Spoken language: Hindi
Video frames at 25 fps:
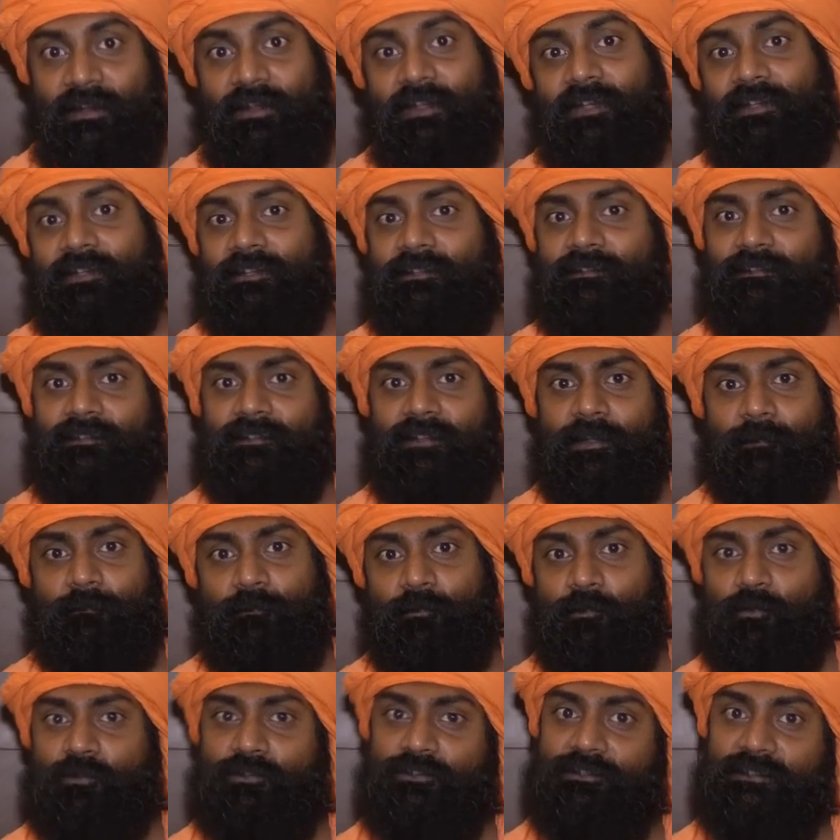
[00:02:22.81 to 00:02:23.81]
लेकिन
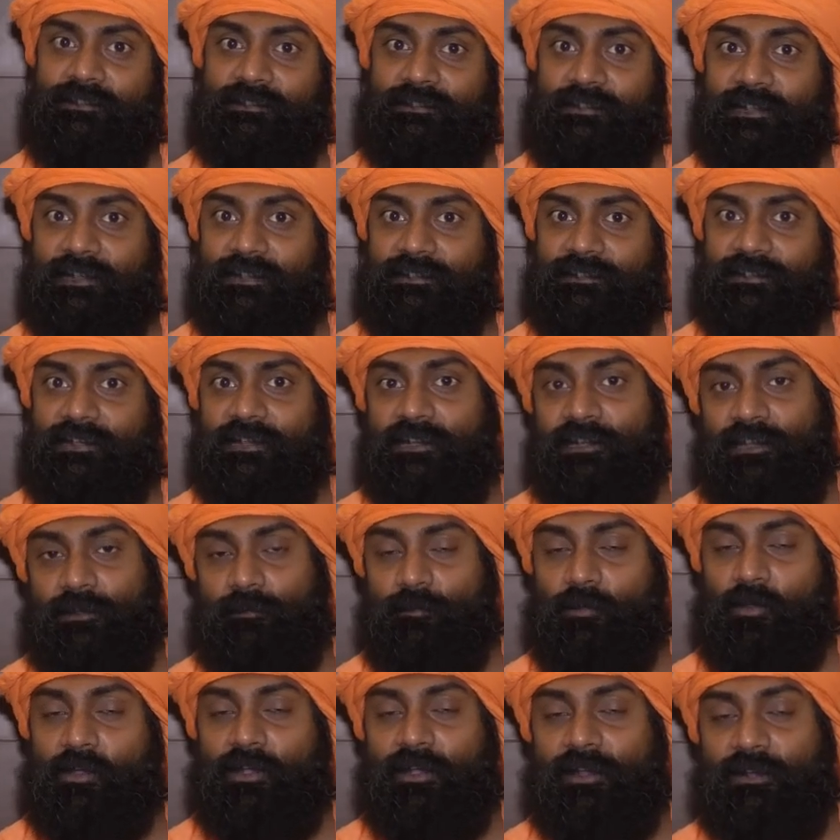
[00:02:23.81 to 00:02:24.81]
सब कुछ इस देश के
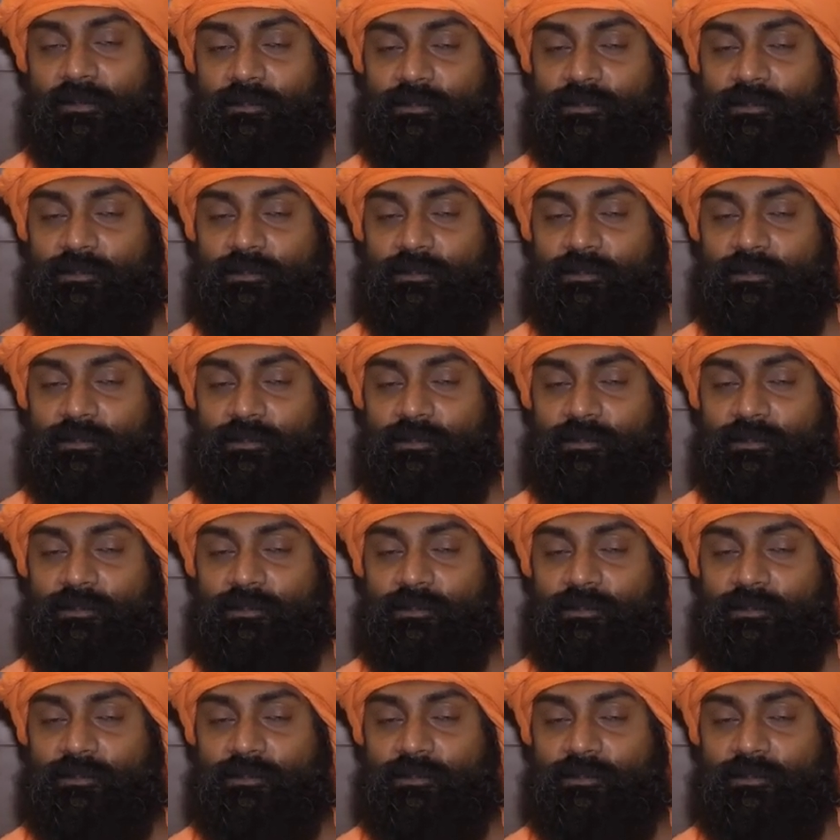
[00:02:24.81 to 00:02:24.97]
नियमों के